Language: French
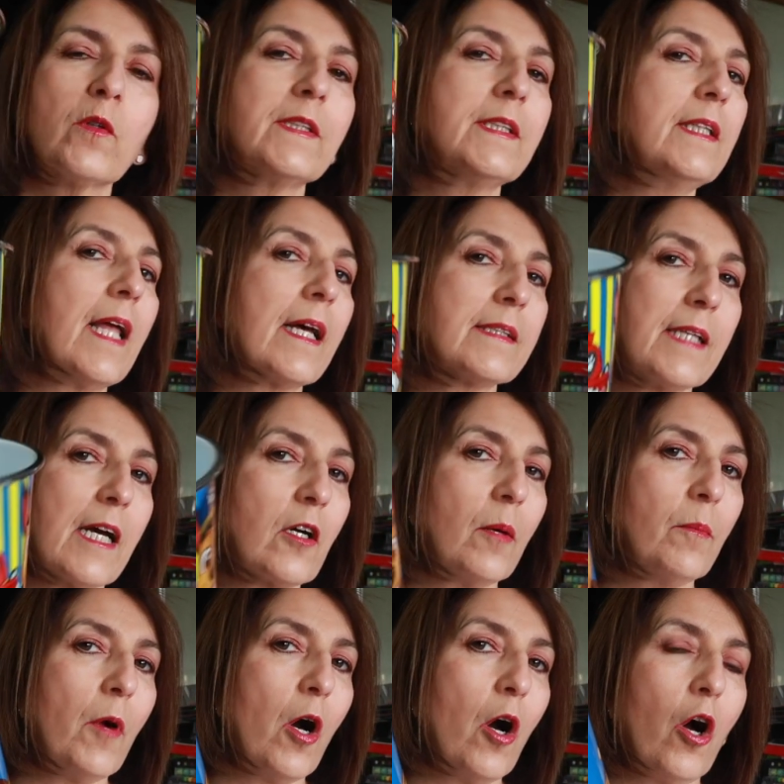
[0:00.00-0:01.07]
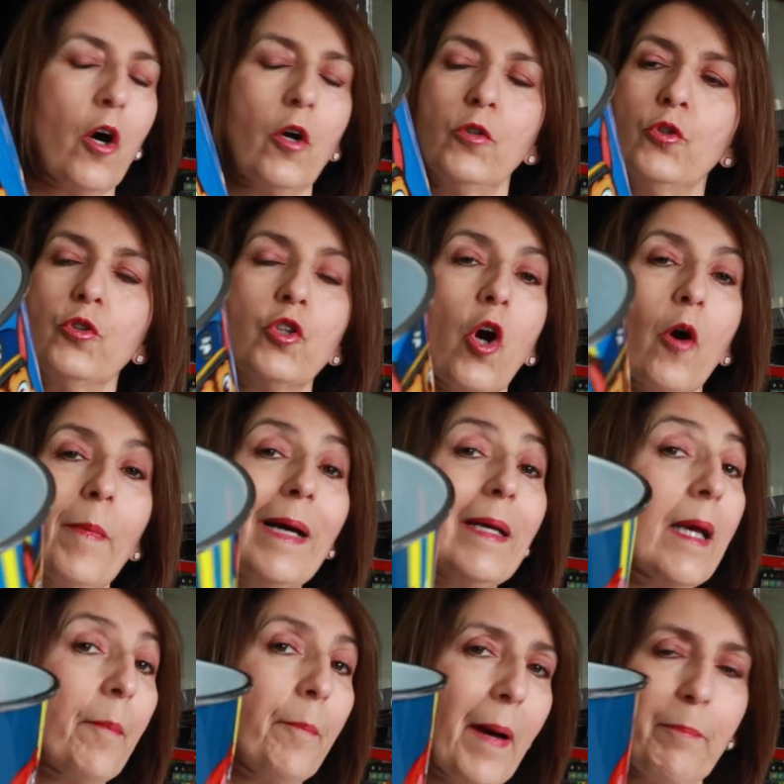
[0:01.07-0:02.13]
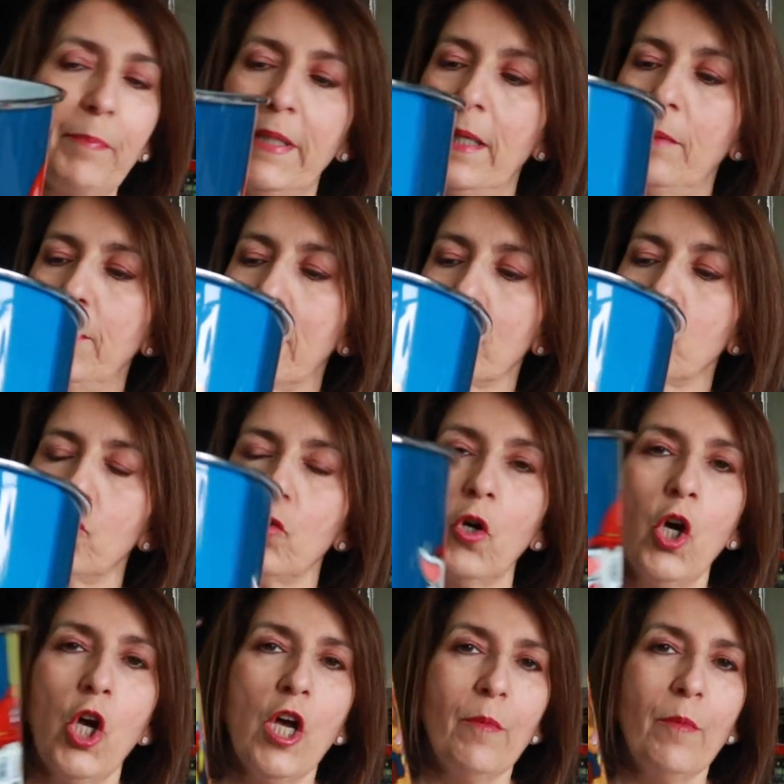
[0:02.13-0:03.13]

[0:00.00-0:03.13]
considère ça comme une corbeille à papier, bien sûr.